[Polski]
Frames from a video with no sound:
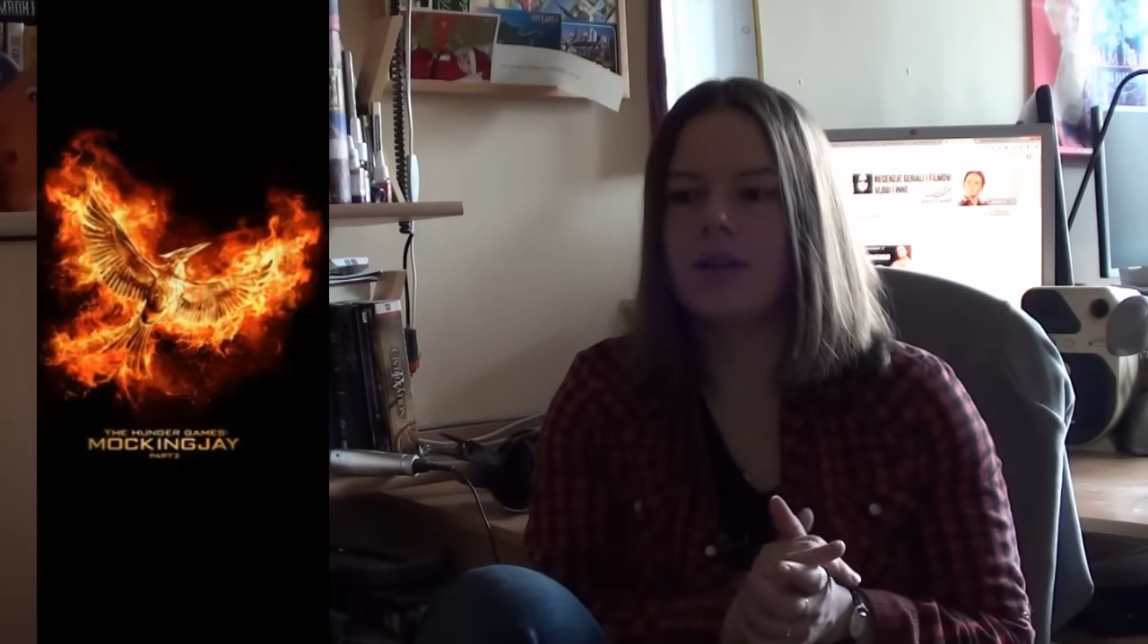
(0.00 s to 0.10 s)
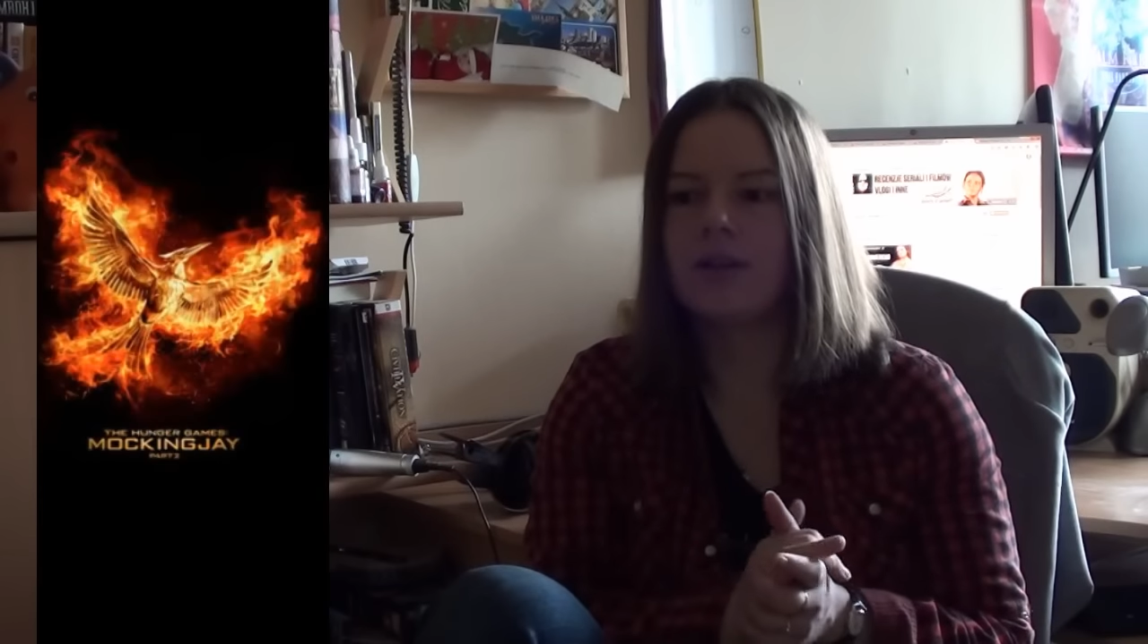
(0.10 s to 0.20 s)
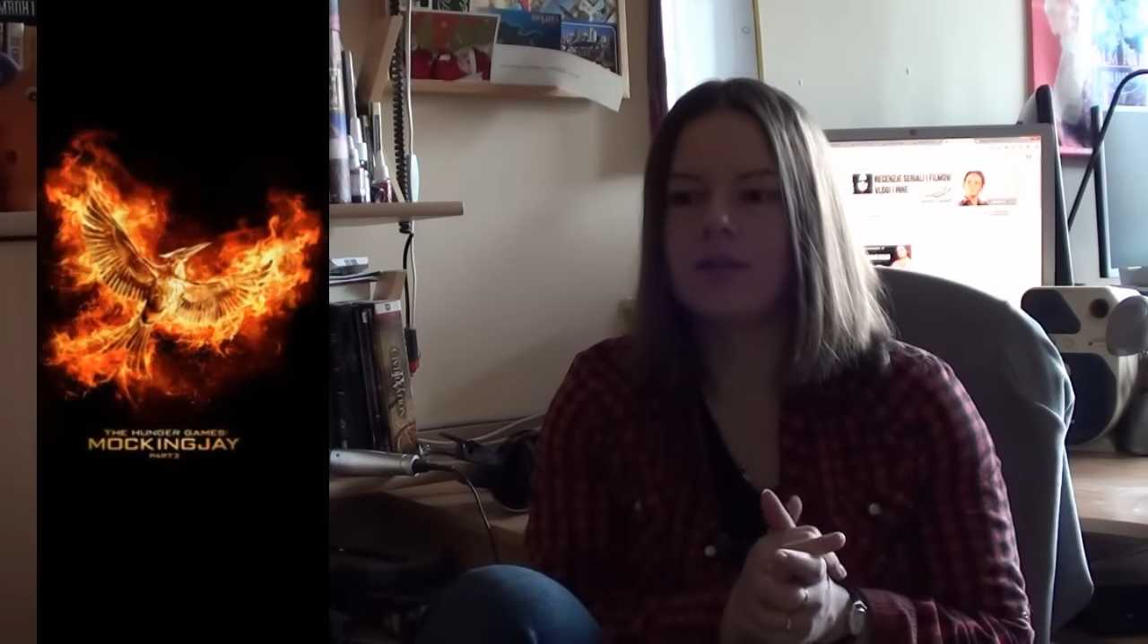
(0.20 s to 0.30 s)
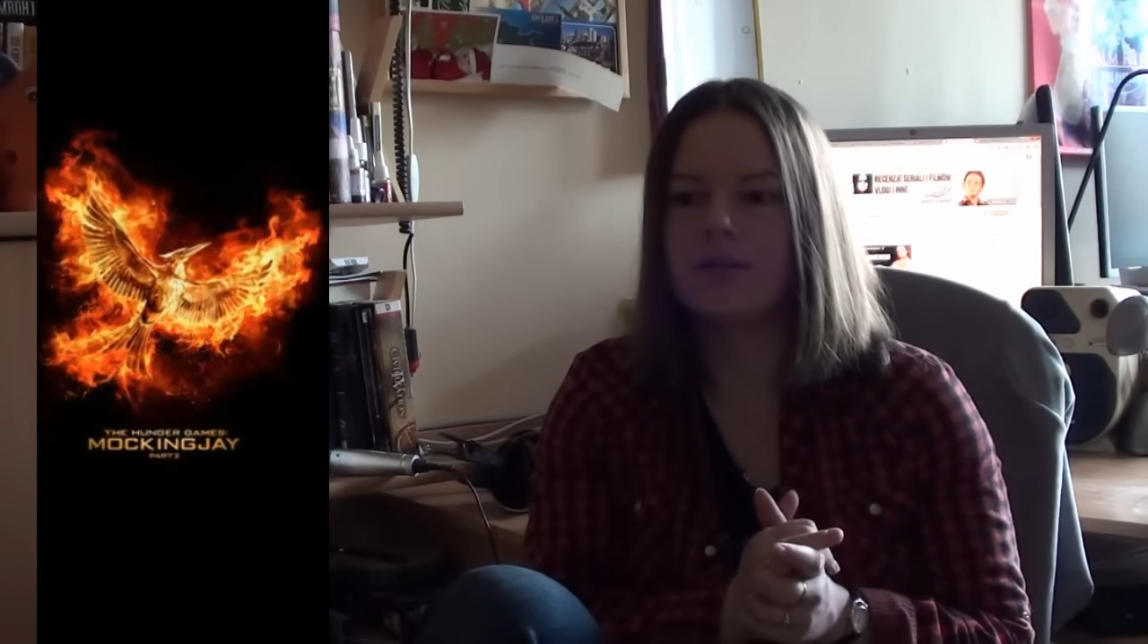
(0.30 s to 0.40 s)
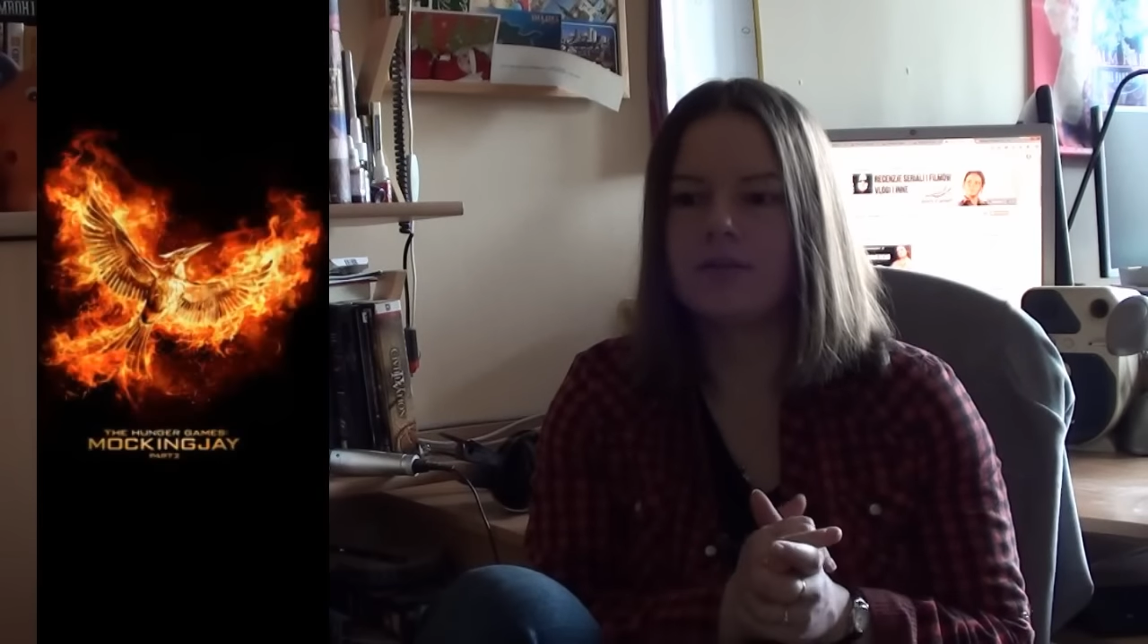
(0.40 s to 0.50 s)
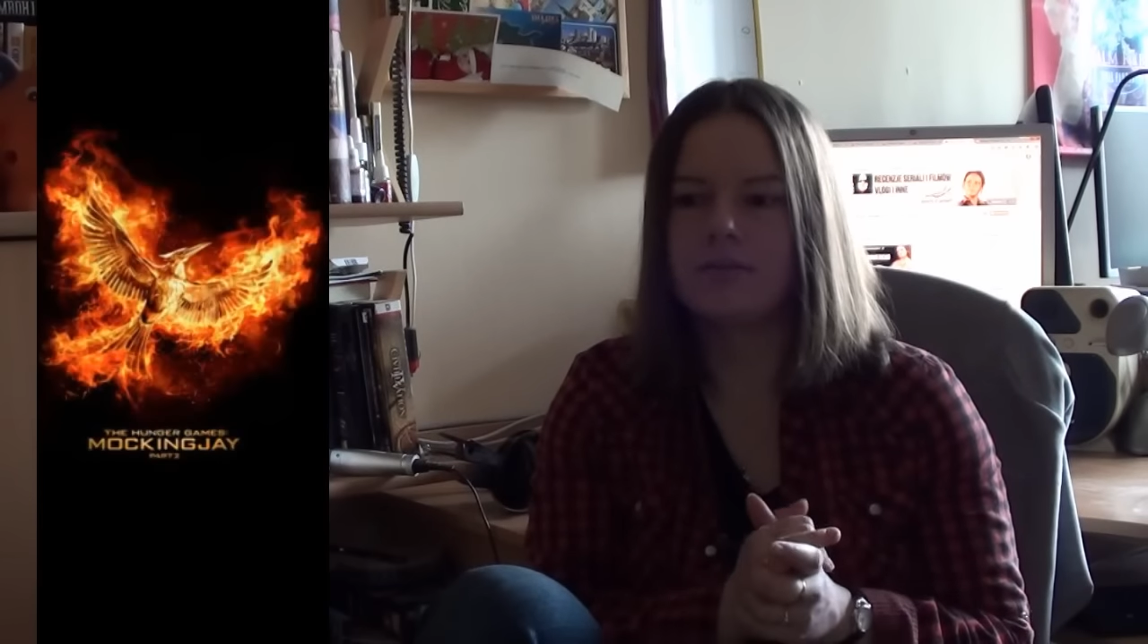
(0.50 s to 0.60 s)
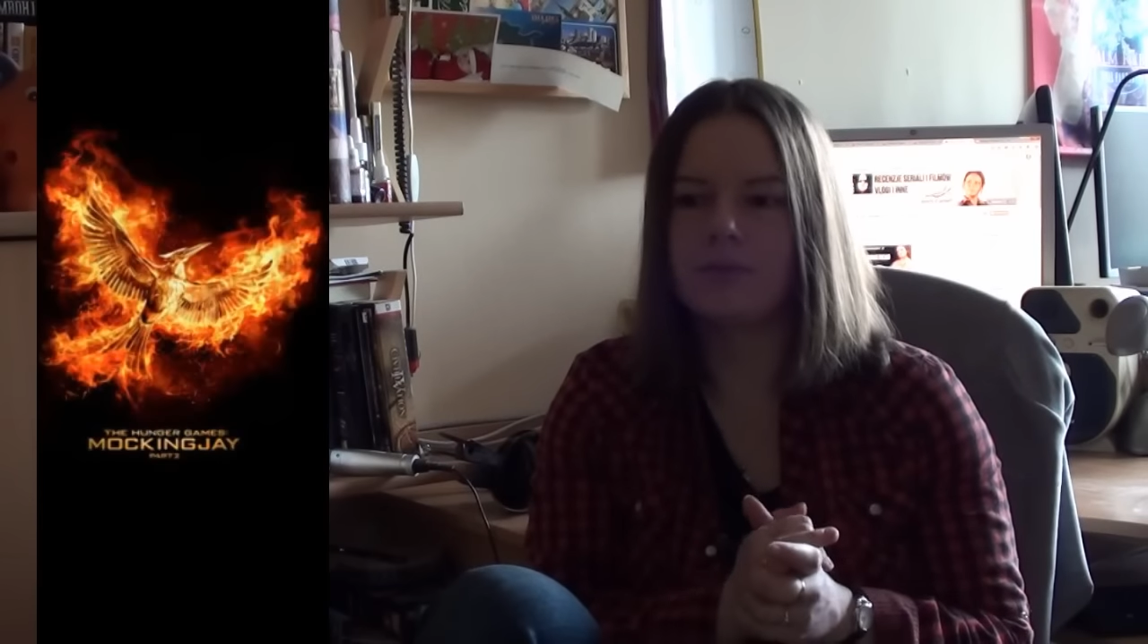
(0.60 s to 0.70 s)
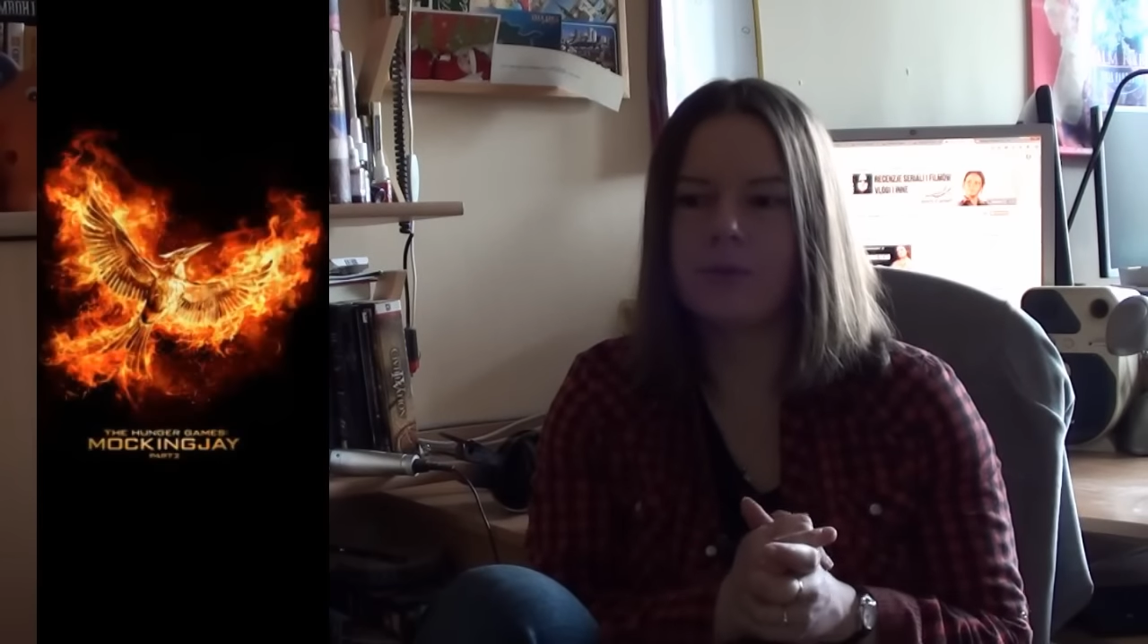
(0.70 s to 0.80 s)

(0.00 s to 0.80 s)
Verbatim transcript: a nie